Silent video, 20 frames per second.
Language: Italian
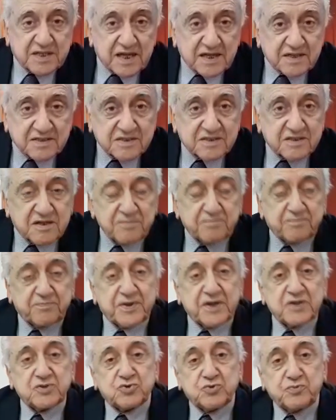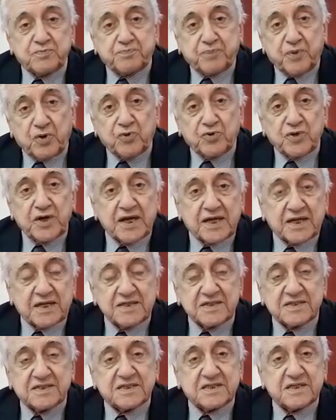testi presuppone
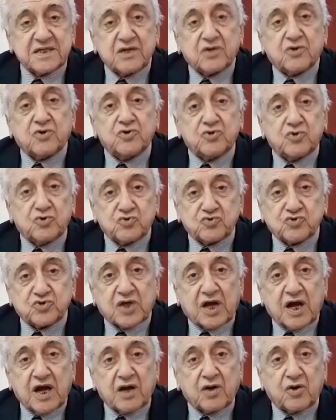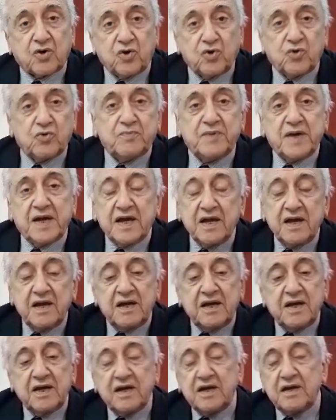che si conosca
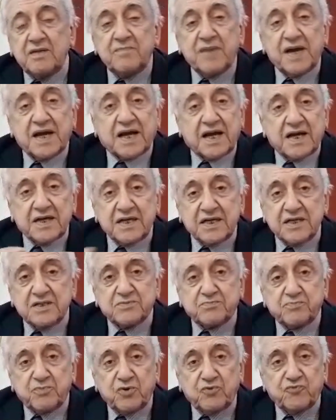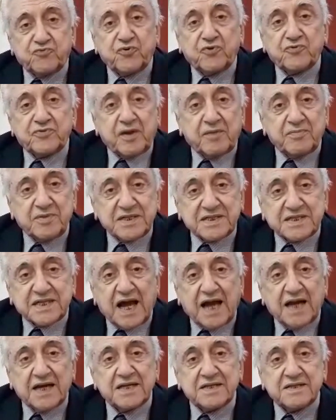come il meccanismo
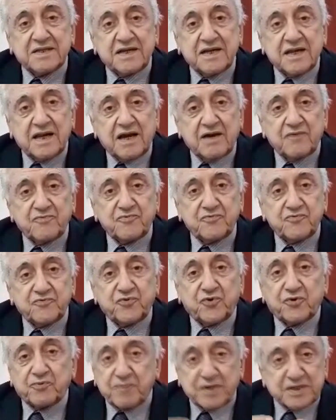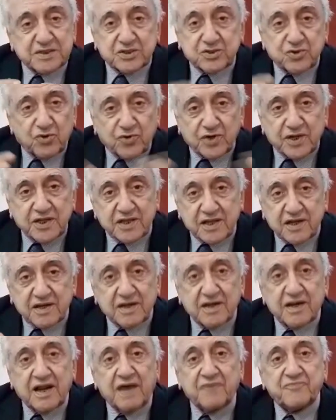fondamentale della formazione
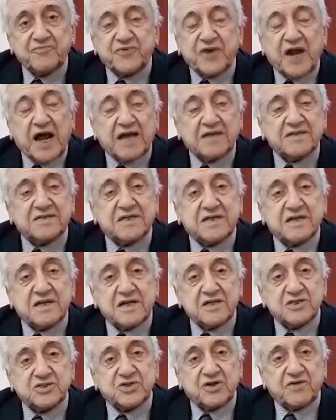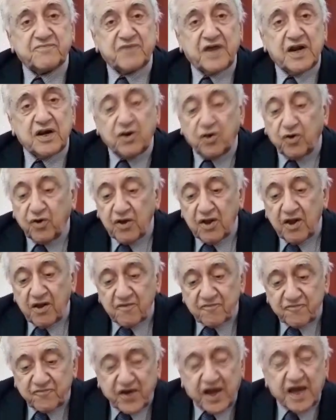della frase nel cervello
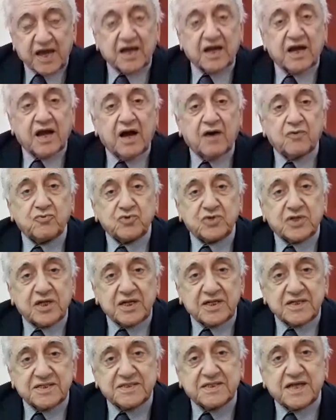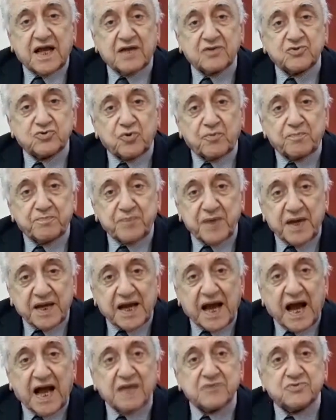venga utilizzato,
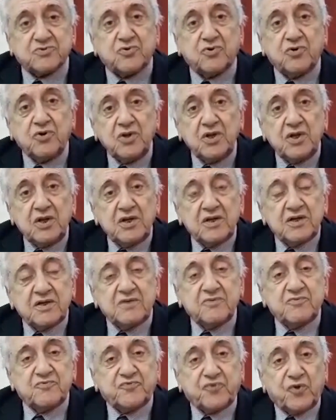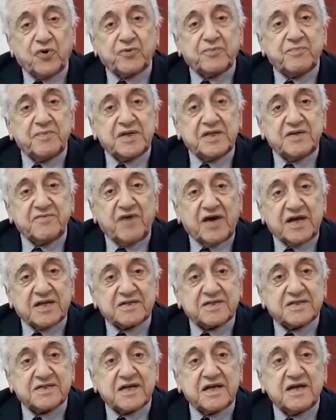piegato in forme
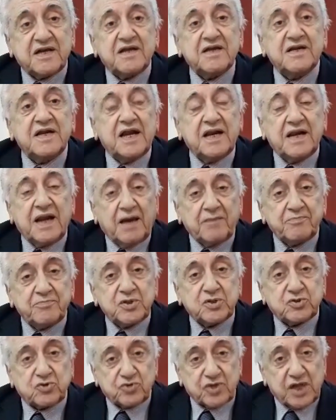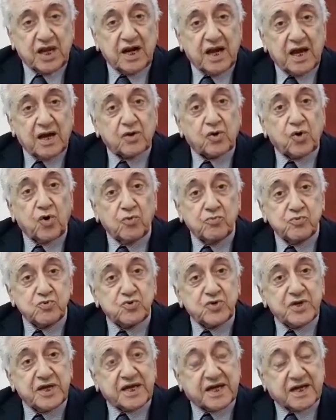diverse nell'ambito della
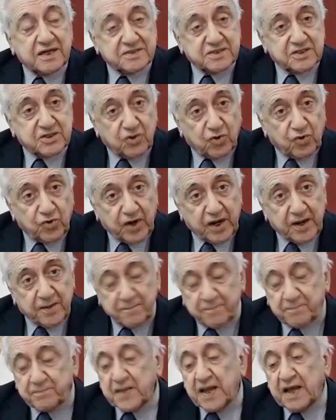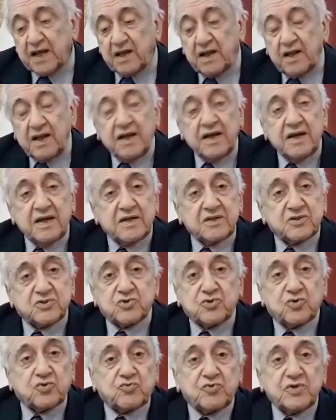comunicazione. E
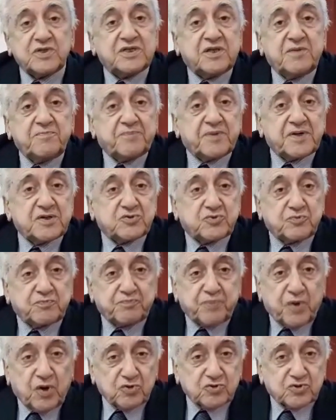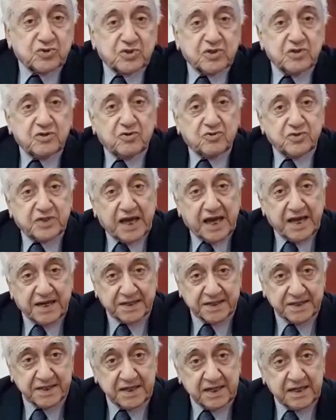sono questi i presupposti
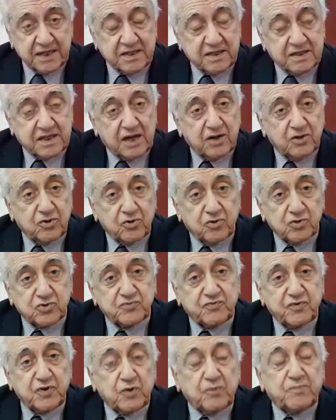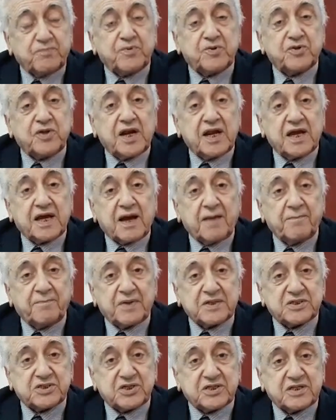odierni dello sviluppo delle
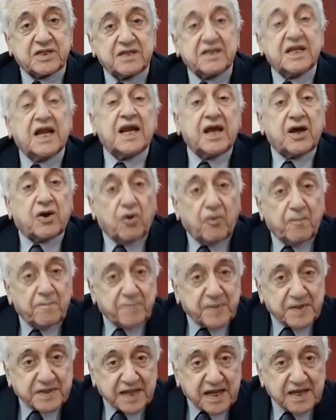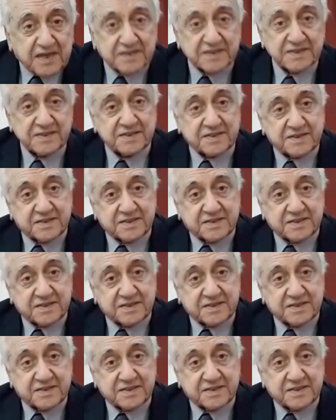capacità, delle competenze